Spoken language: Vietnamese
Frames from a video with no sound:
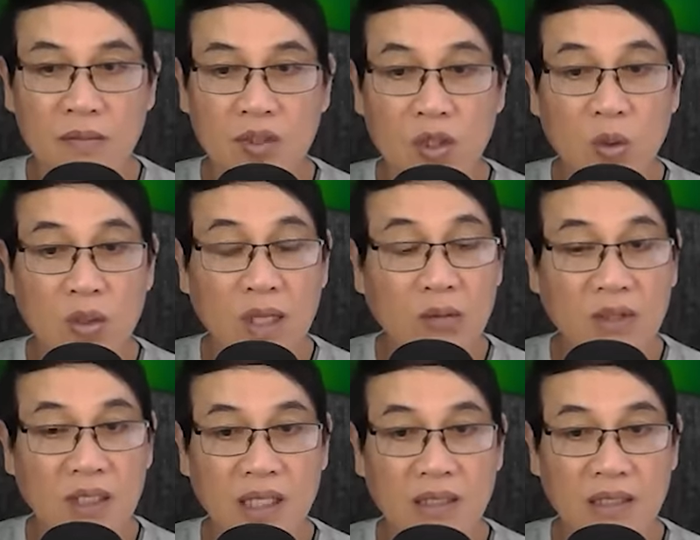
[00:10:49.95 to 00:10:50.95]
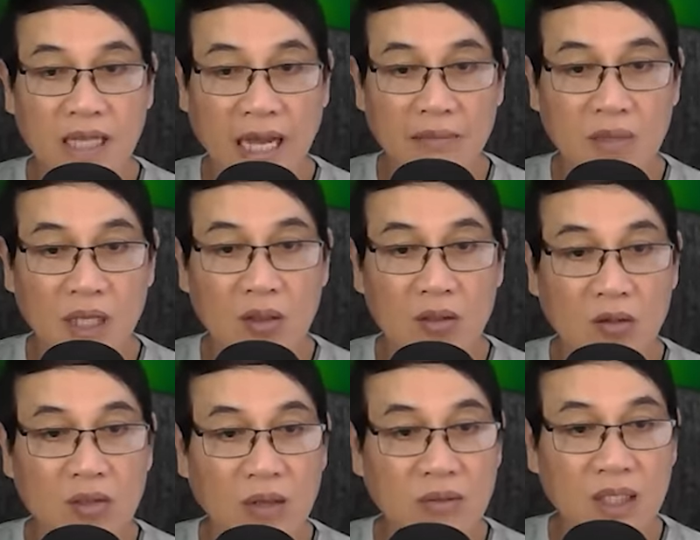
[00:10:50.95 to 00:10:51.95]
Dù không có tình cảm,
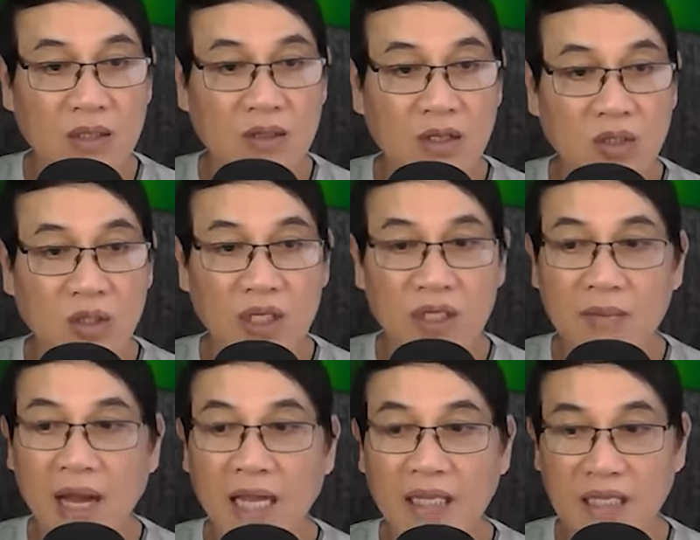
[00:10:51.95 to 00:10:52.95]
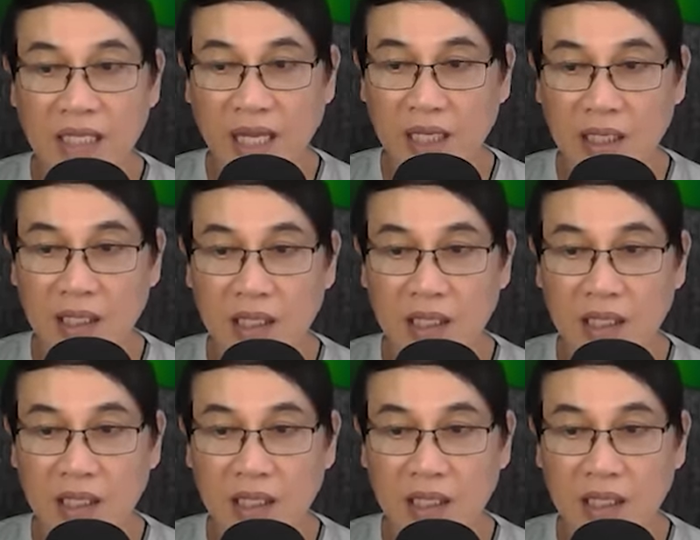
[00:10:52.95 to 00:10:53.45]
cũng không được nói chuyện với ba như vậy.